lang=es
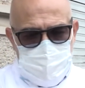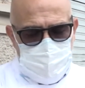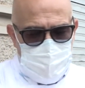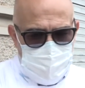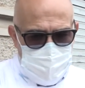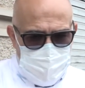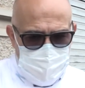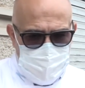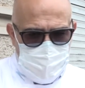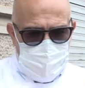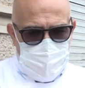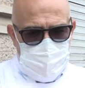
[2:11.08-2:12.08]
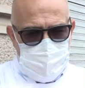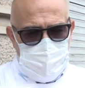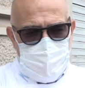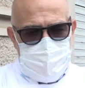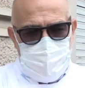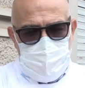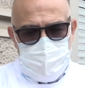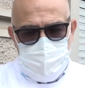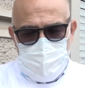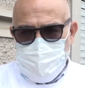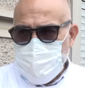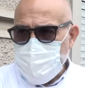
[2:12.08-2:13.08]
son, este, van a ser ocho
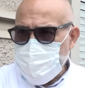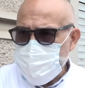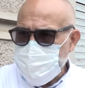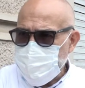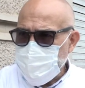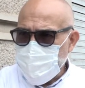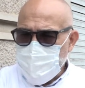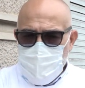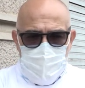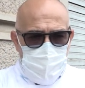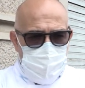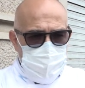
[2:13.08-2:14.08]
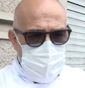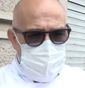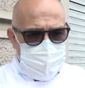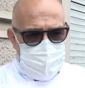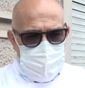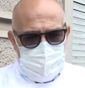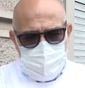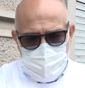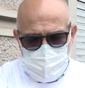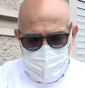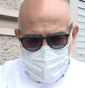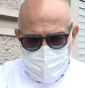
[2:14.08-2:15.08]
materias, una materia
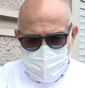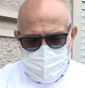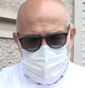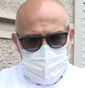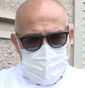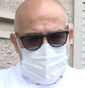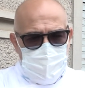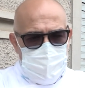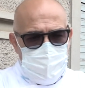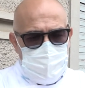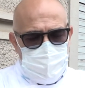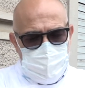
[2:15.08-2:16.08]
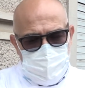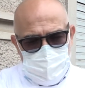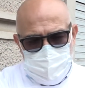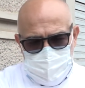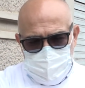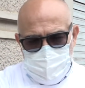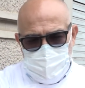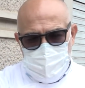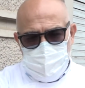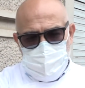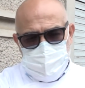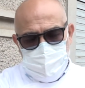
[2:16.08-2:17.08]
por mes, donde vos vas a tener
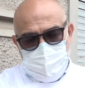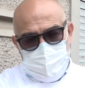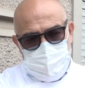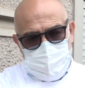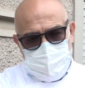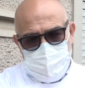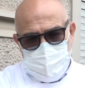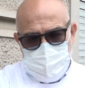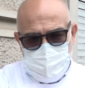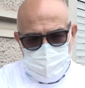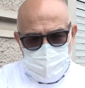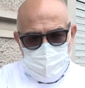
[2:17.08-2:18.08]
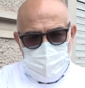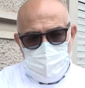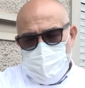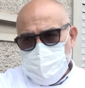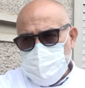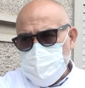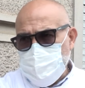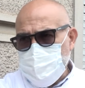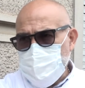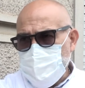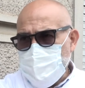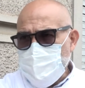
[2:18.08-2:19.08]
cocina, bueno, bromato,
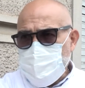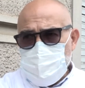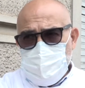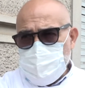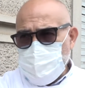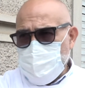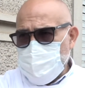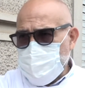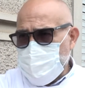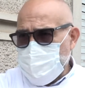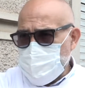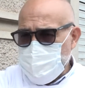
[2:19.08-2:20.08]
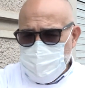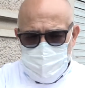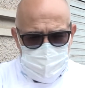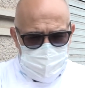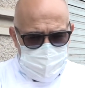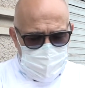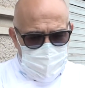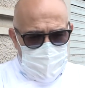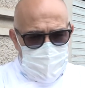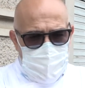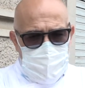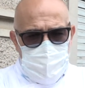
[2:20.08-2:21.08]
manipulador de alimentos,
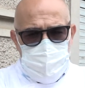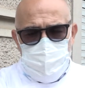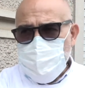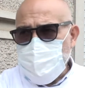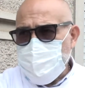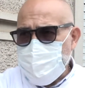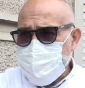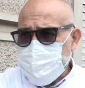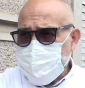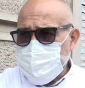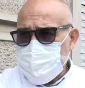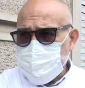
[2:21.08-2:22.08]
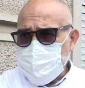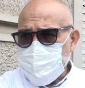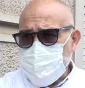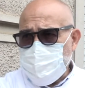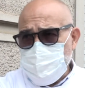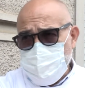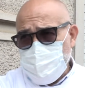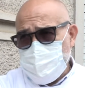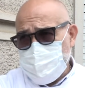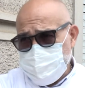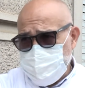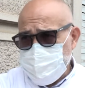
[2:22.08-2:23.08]
historia del arte, que es muy,
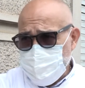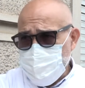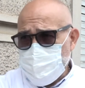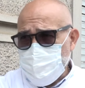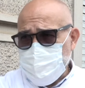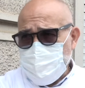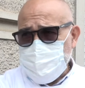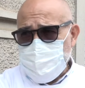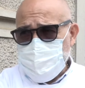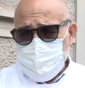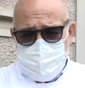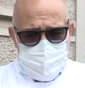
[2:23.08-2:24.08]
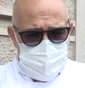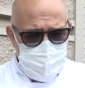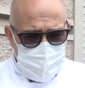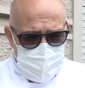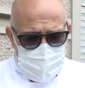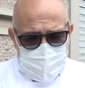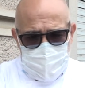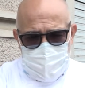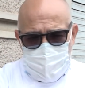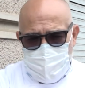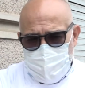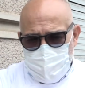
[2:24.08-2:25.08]
muy importante eso,
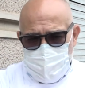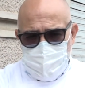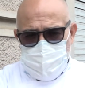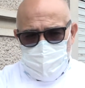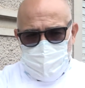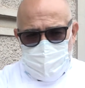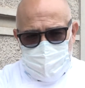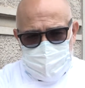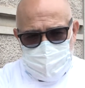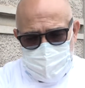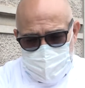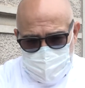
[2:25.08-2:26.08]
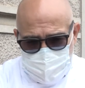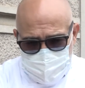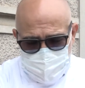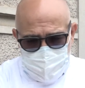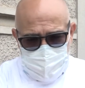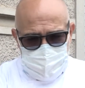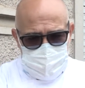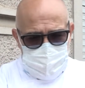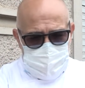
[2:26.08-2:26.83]
eh, historia del arte de la cocina